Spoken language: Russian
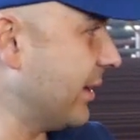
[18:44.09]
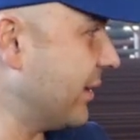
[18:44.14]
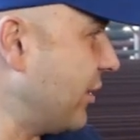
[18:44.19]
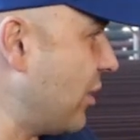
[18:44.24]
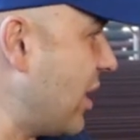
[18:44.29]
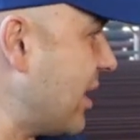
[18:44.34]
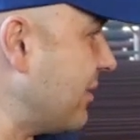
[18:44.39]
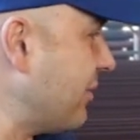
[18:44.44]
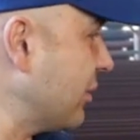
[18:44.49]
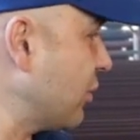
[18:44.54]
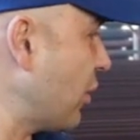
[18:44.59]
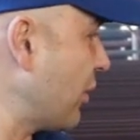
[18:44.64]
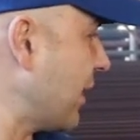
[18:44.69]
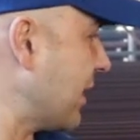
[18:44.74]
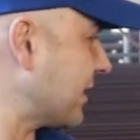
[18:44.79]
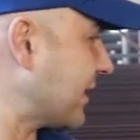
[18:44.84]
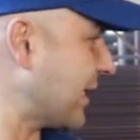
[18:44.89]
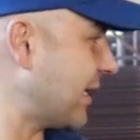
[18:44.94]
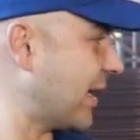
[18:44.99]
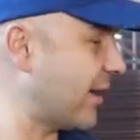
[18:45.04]
Ну и в
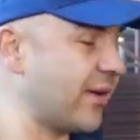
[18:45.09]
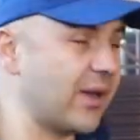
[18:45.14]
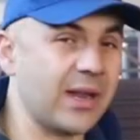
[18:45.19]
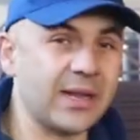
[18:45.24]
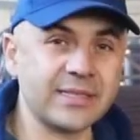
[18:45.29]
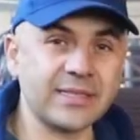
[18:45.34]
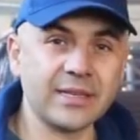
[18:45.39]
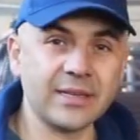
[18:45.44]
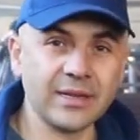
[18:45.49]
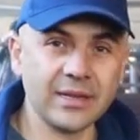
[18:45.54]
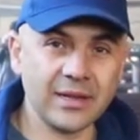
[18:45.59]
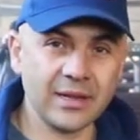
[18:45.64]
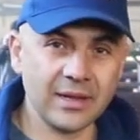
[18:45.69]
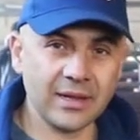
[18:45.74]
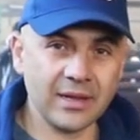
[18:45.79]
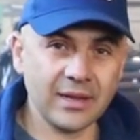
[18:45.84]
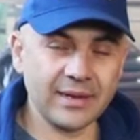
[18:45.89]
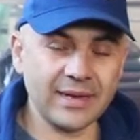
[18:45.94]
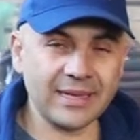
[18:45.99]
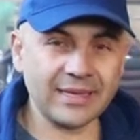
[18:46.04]
итоге остановились
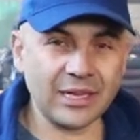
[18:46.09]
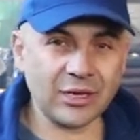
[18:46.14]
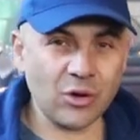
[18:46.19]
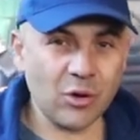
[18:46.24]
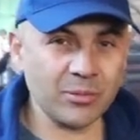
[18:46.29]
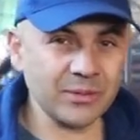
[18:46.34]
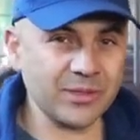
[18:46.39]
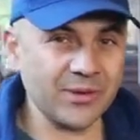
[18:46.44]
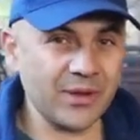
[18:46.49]
на таком